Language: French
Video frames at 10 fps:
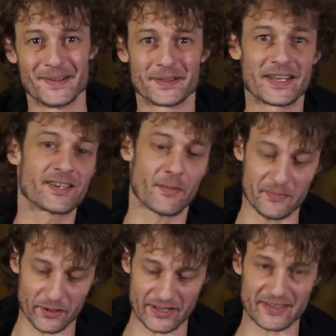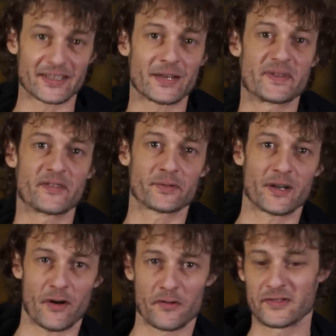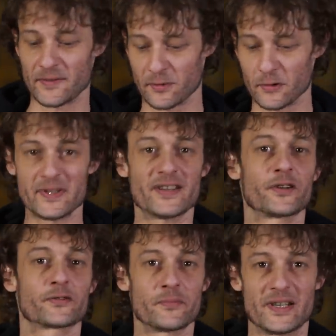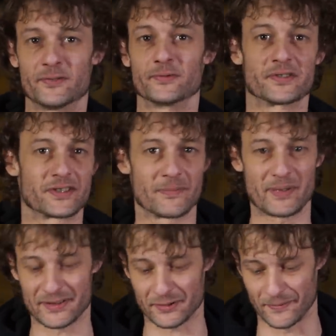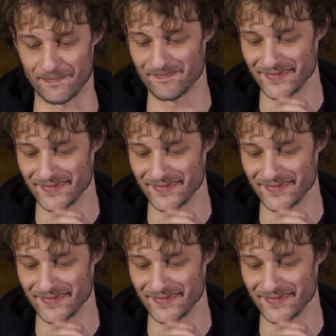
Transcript: On a été en même temps des sacrés pigeons d'avoir voté pour lui en 2012. Passons.